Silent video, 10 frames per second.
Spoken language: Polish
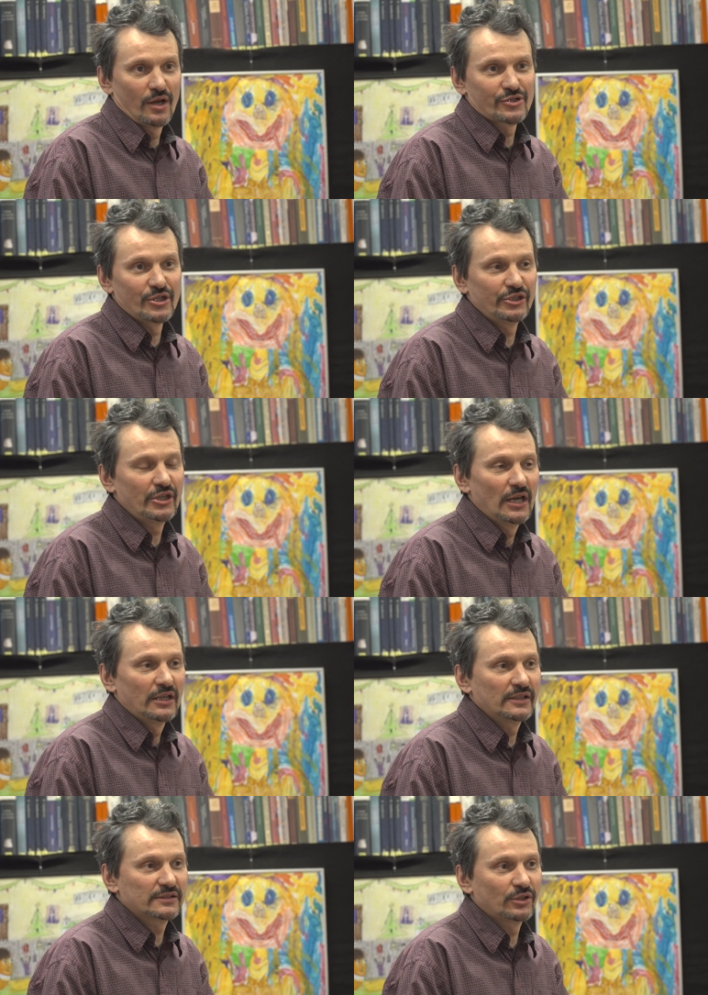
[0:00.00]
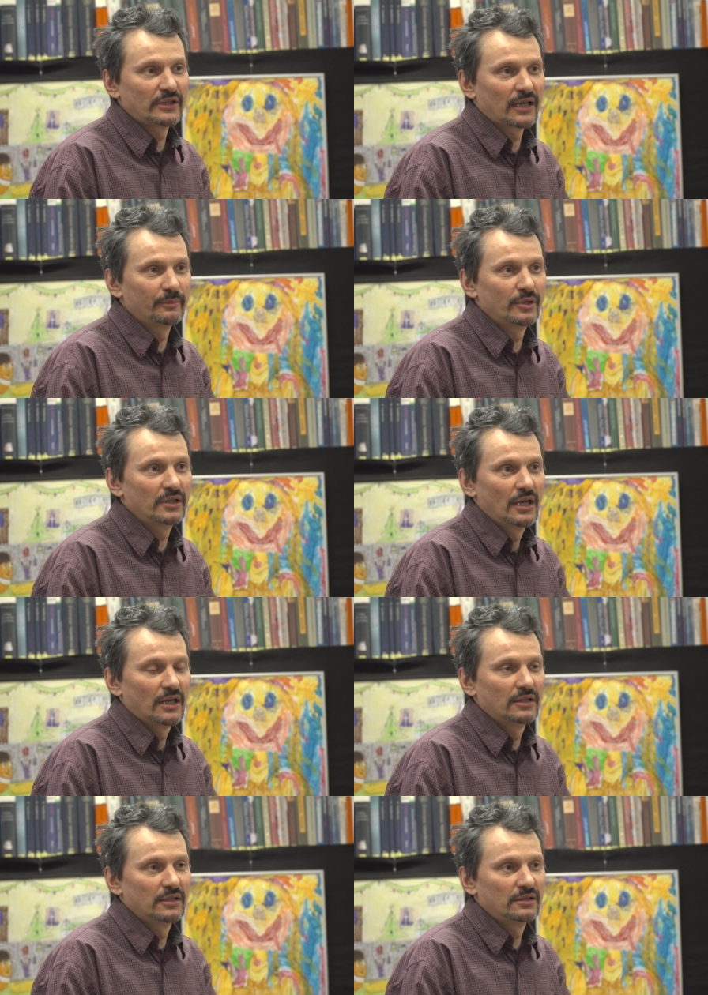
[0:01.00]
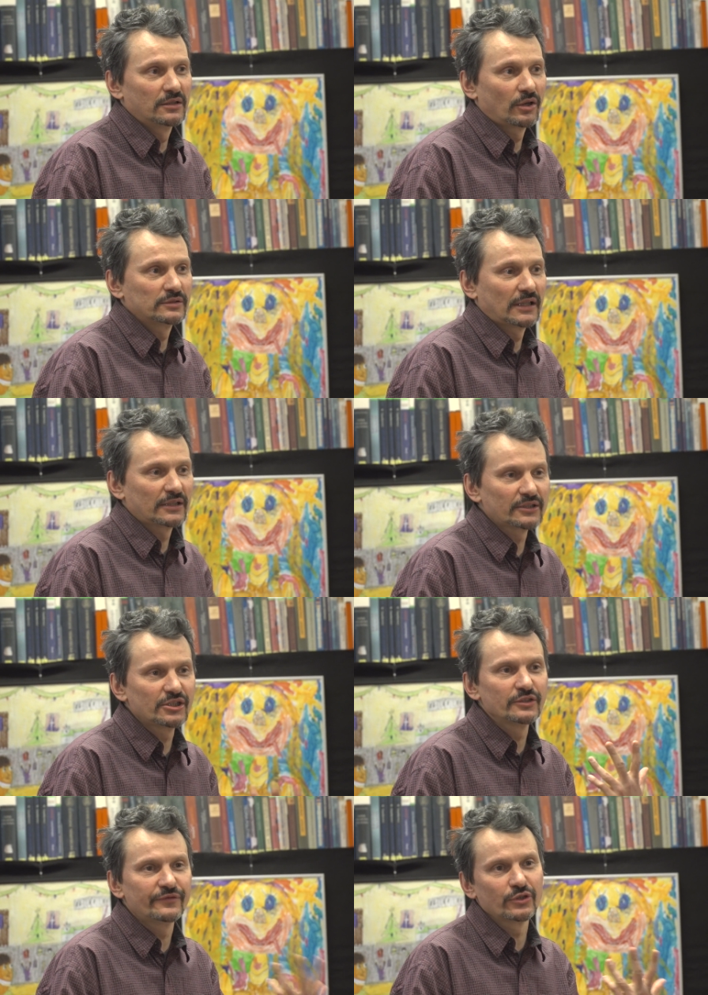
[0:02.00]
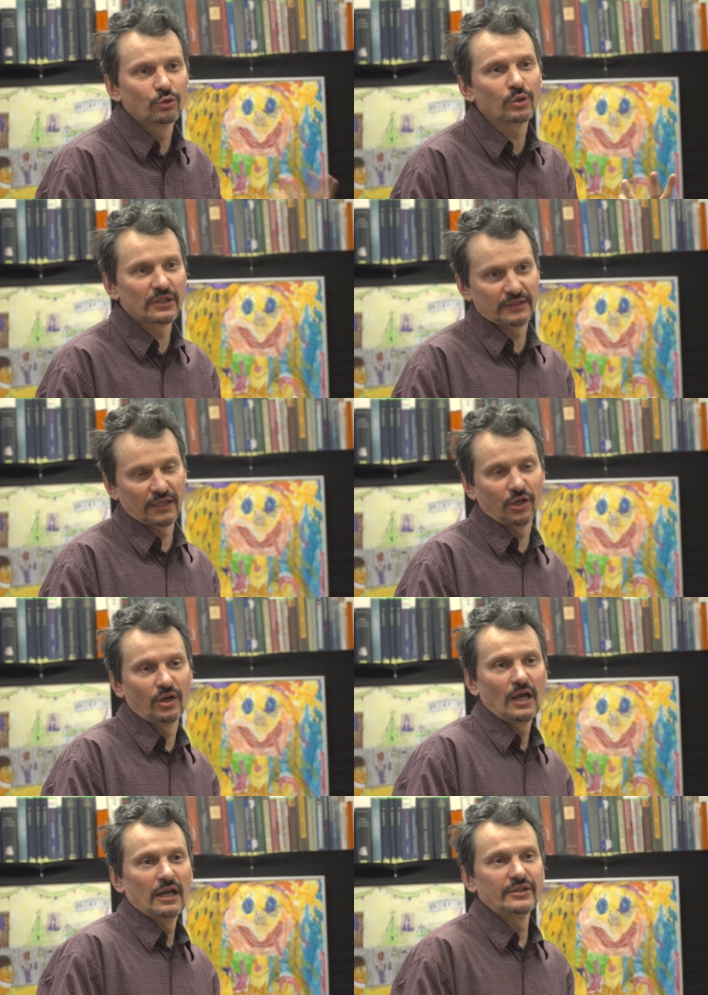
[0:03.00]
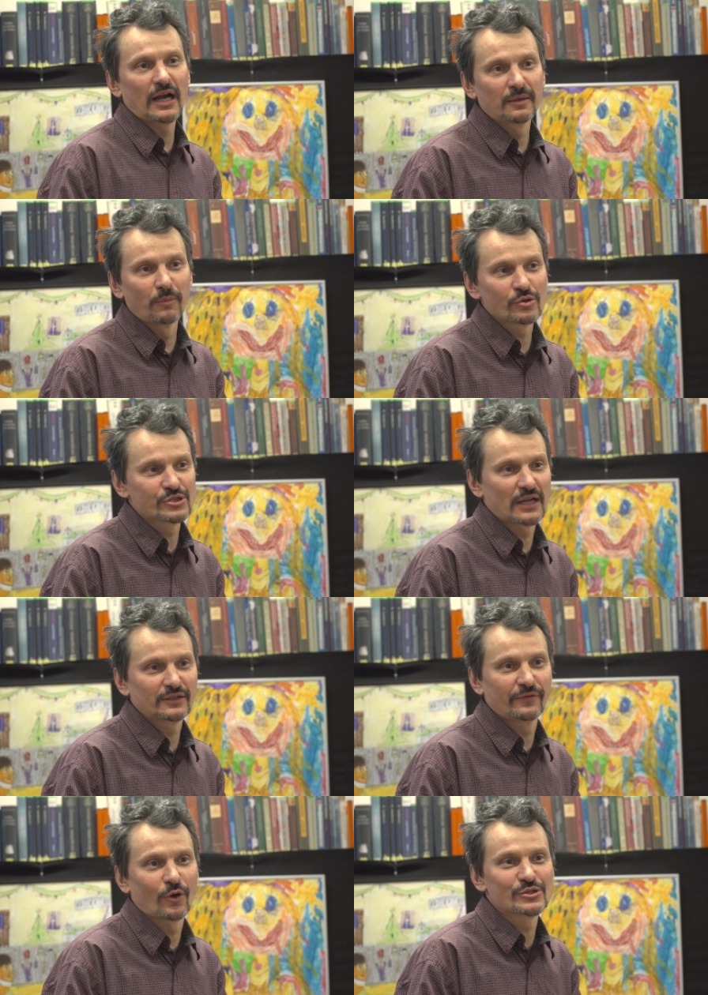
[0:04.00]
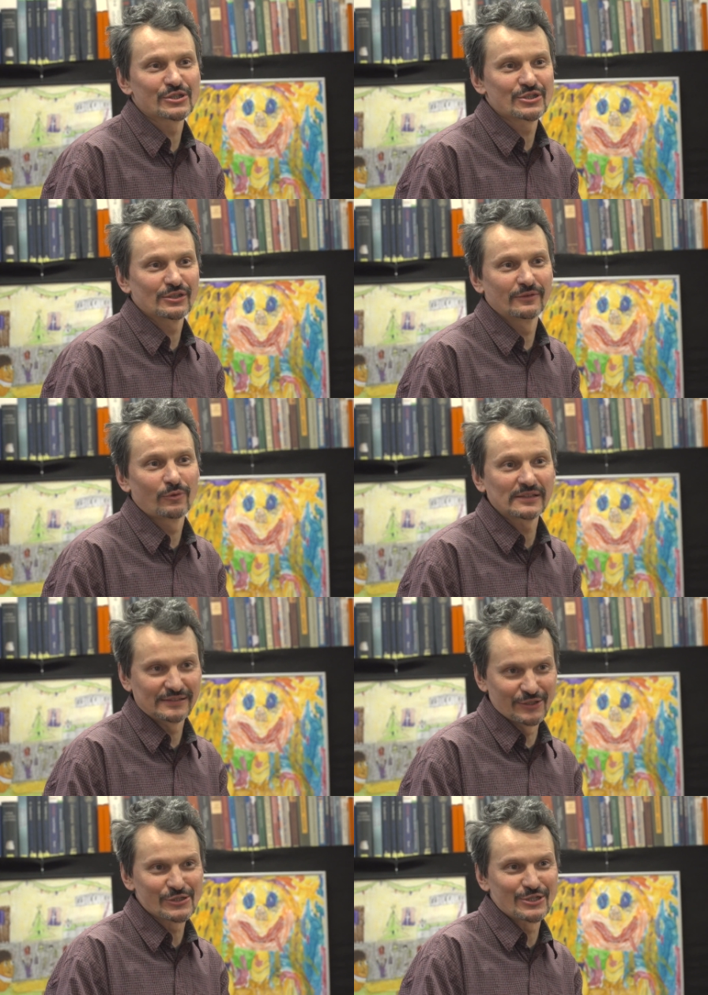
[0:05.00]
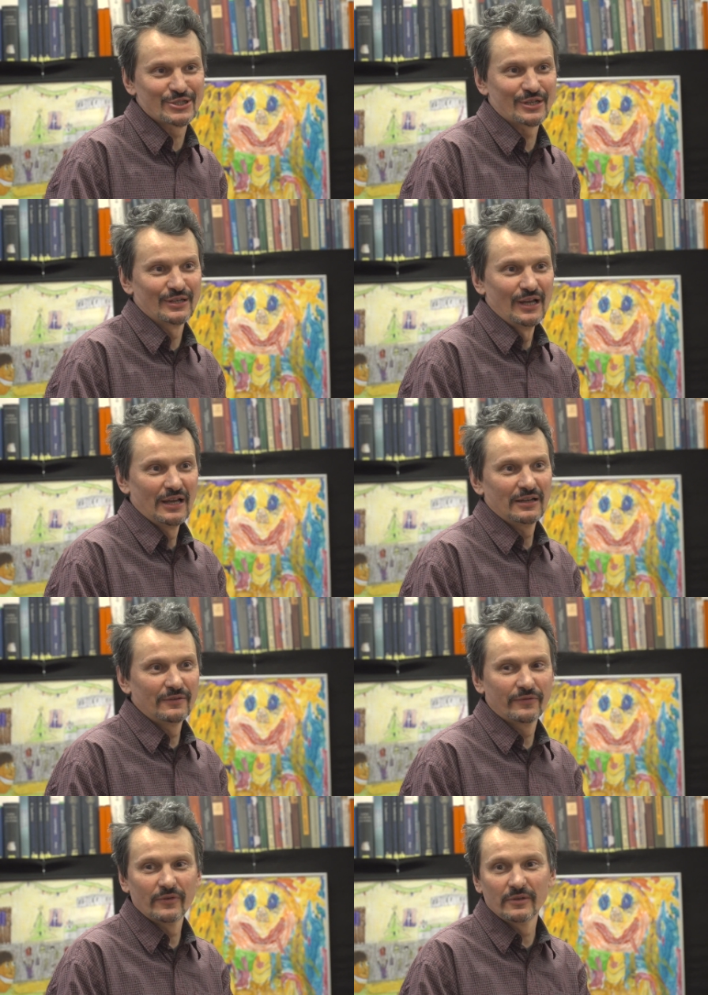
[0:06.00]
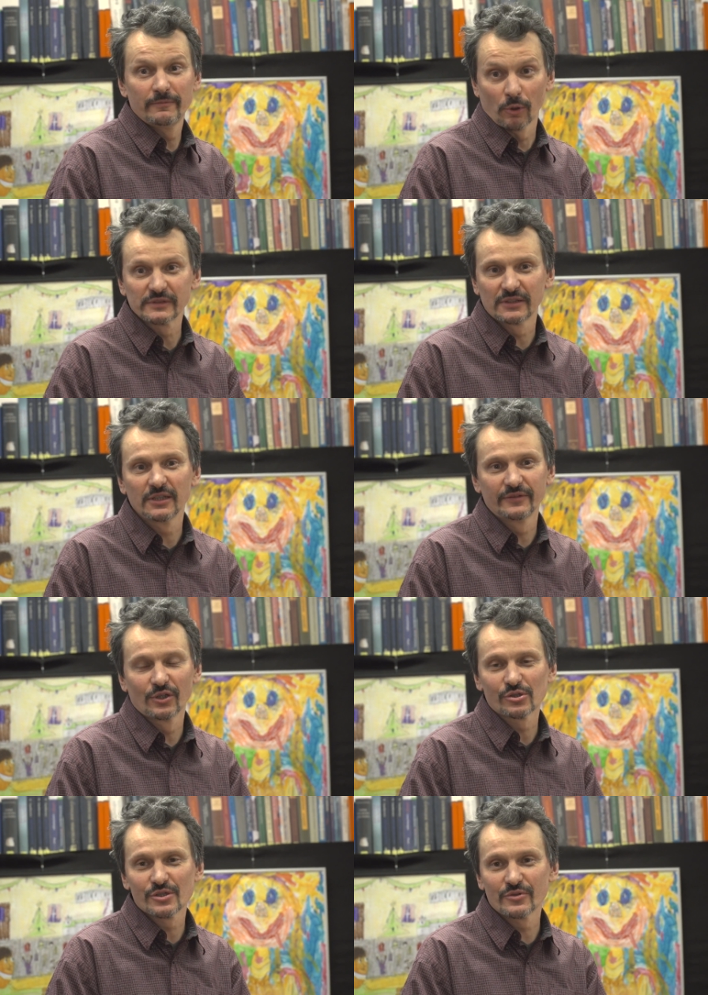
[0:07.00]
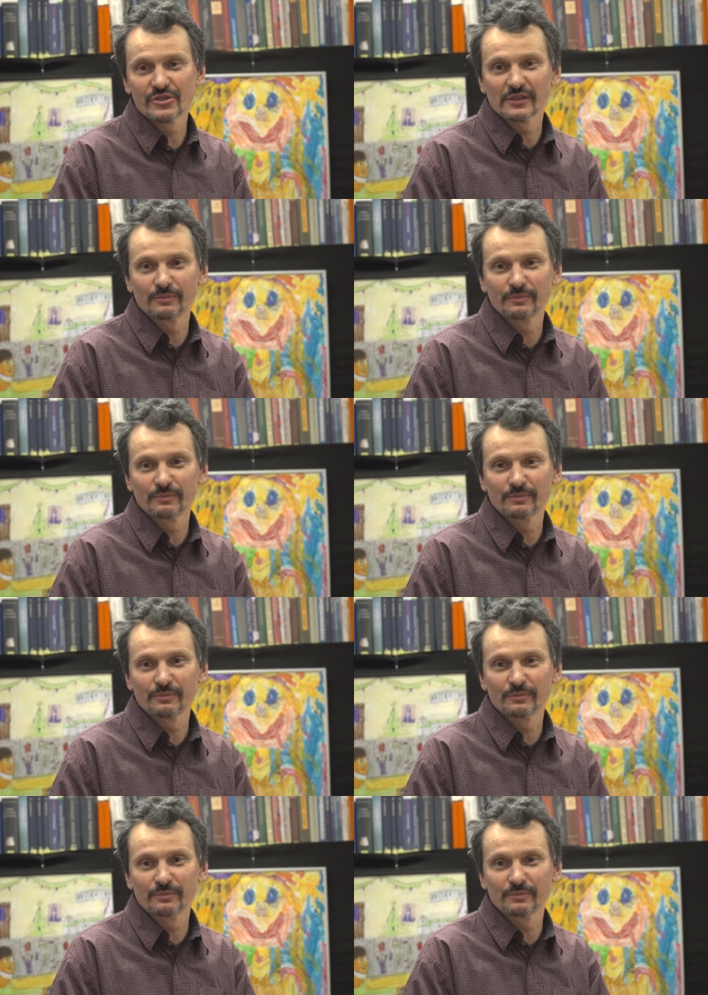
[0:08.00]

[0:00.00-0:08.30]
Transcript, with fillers: czyli jest to jakby rodzaj takiej figury tego, jak można tworzyć własne życie w, pozytywny oczywiście